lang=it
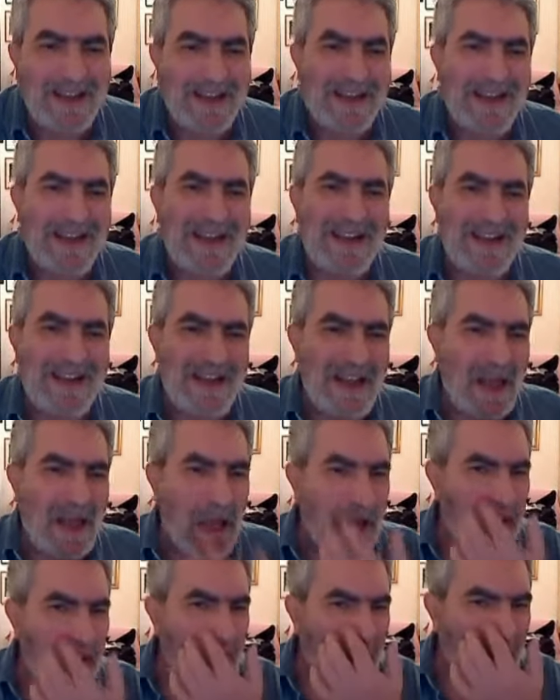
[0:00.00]
che
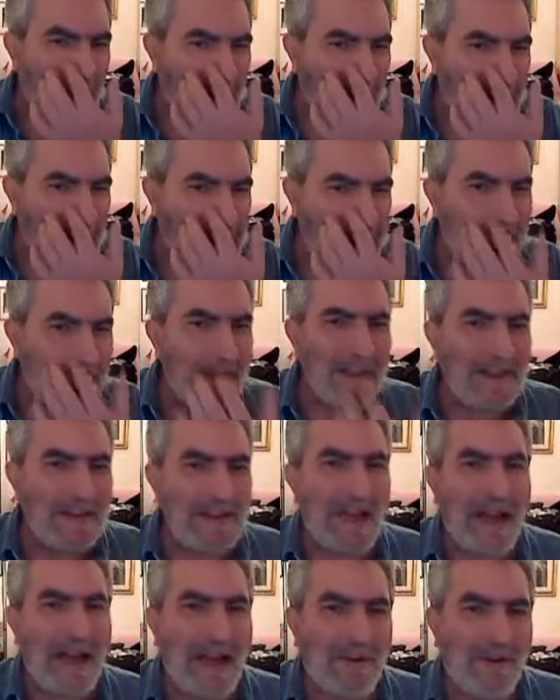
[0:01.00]
non ha
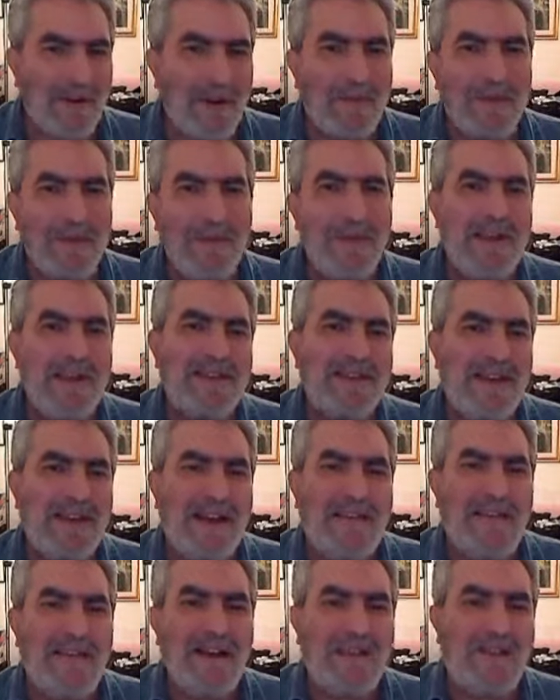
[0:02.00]
rispettato la promessa che
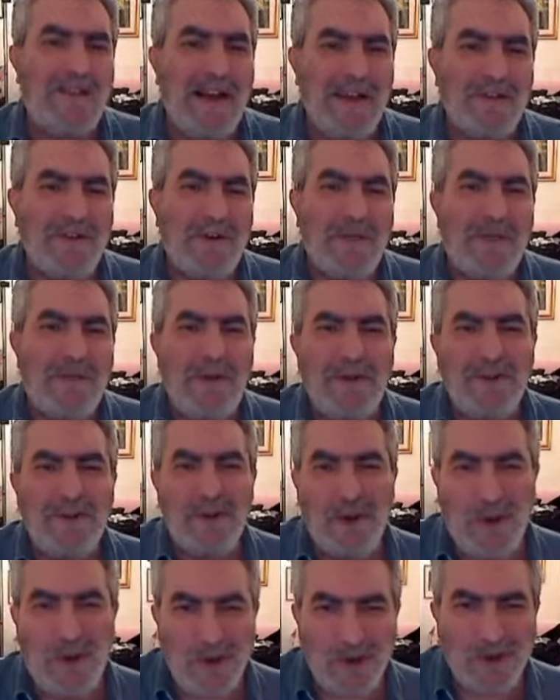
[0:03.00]
aveva fatto a Pier
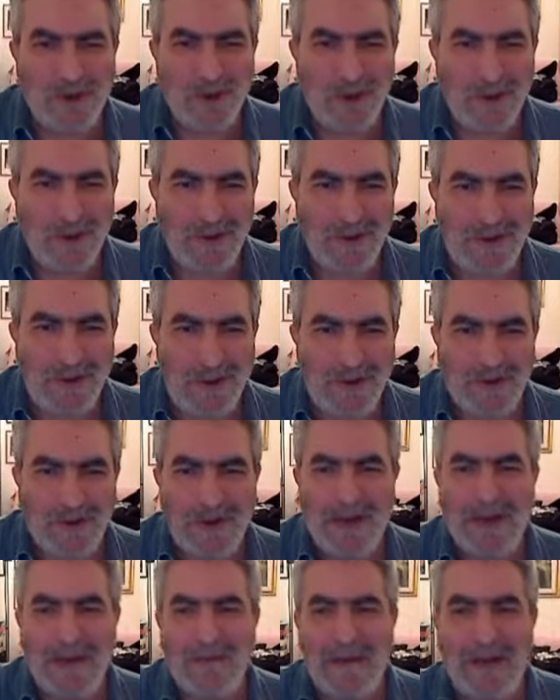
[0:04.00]
Giorgio di non
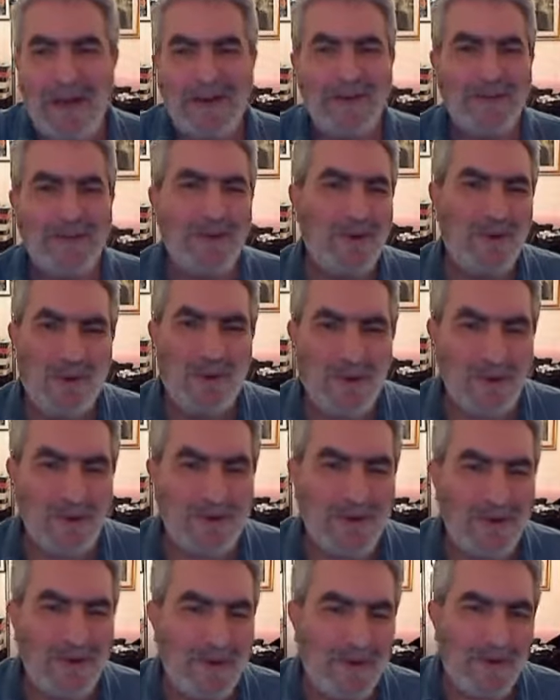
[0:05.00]
chiamare
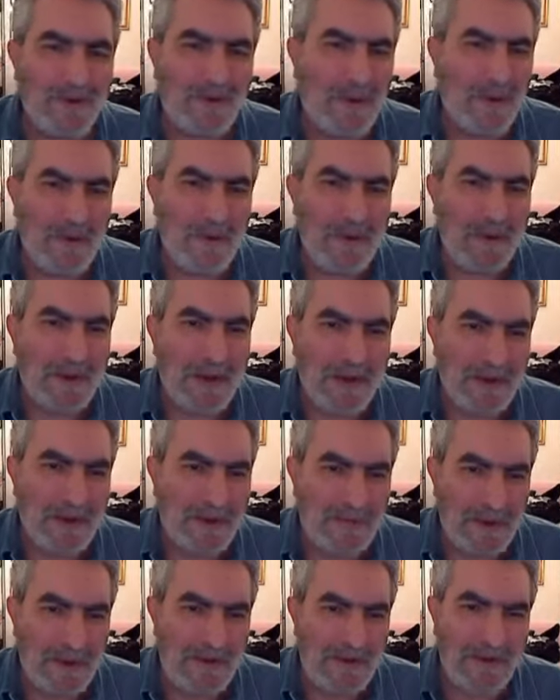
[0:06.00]
soccorso proprio
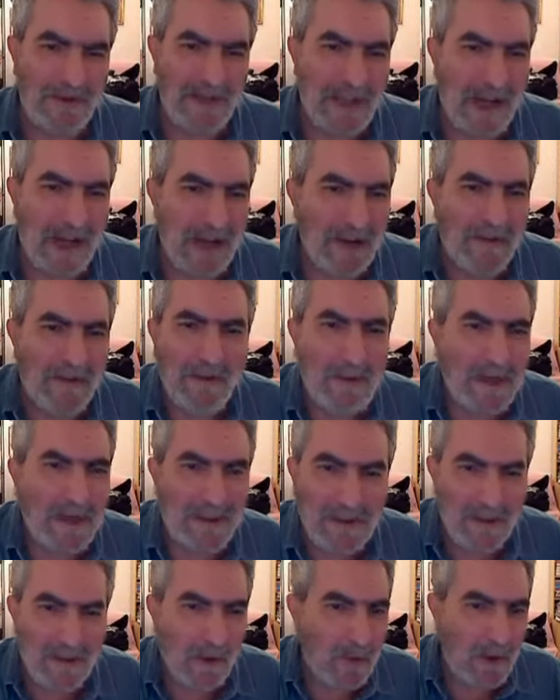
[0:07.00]
per, per l'Italia. Vabbè,
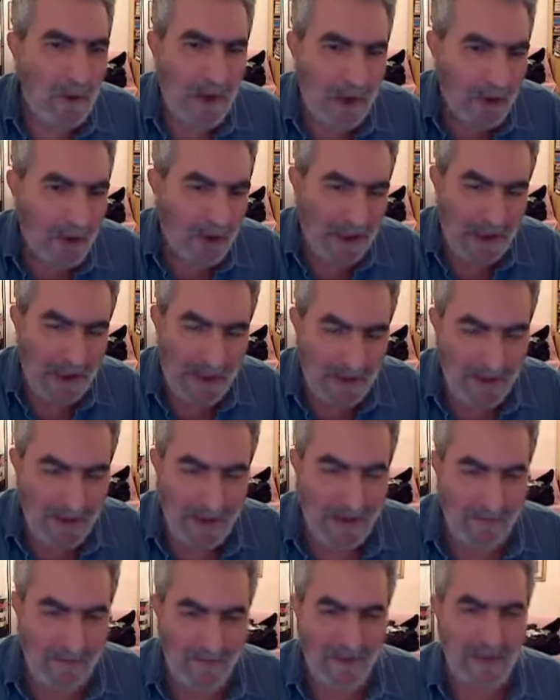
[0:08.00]
insomma, quello che
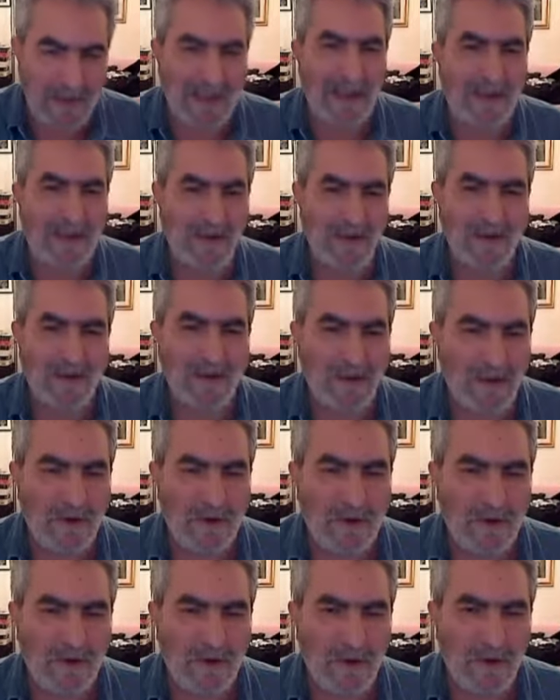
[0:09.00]

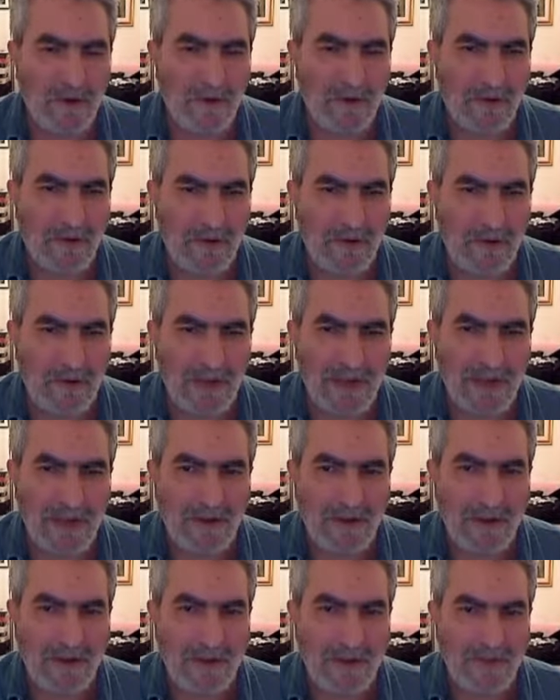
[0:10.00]
vedendo,
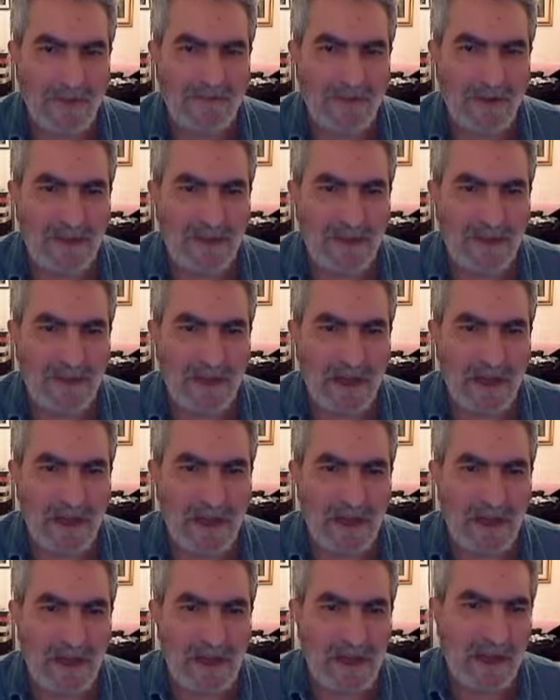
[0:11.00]
vedendo, la trasmissione,
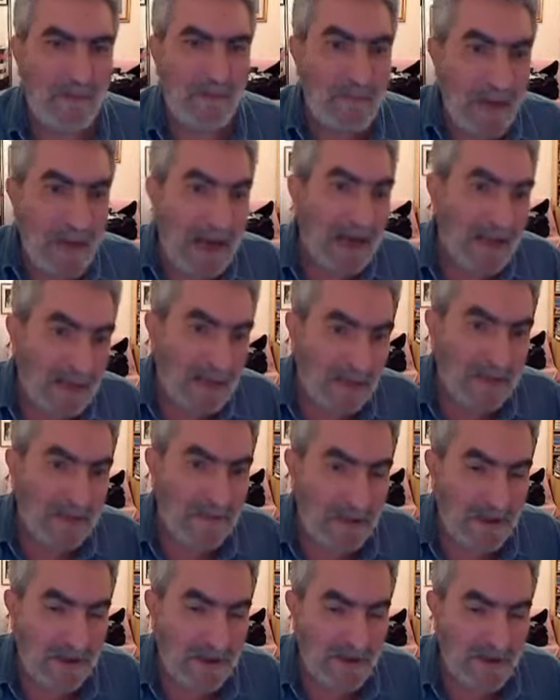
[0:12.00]
la bella
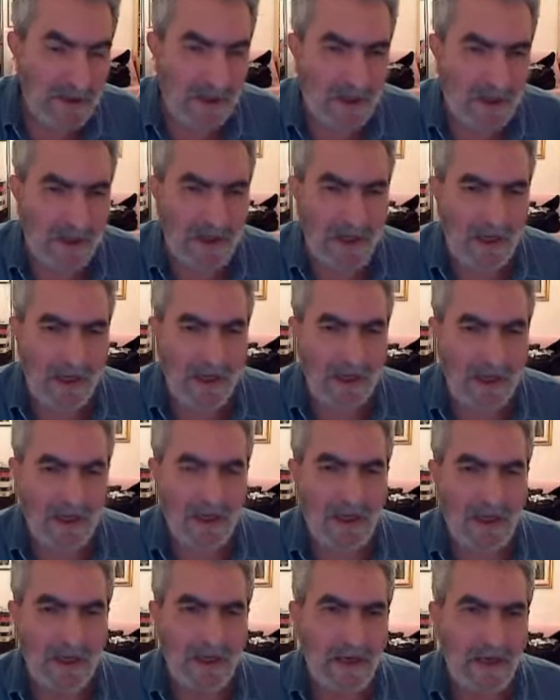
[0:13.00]
trasmissione di
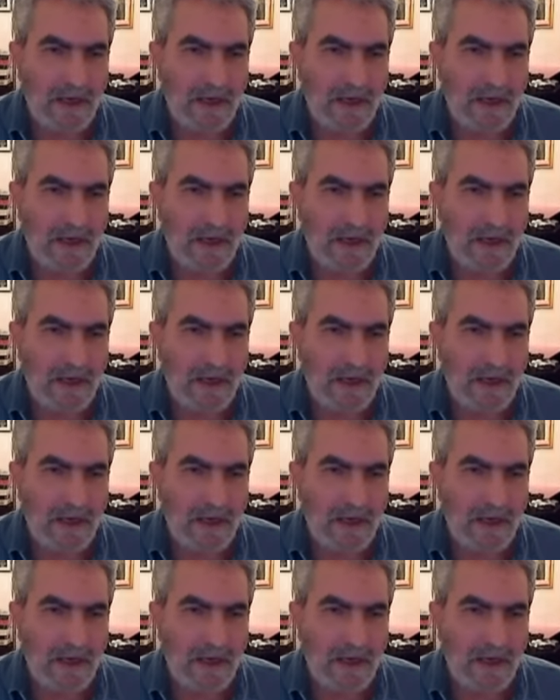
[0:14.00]
ieri,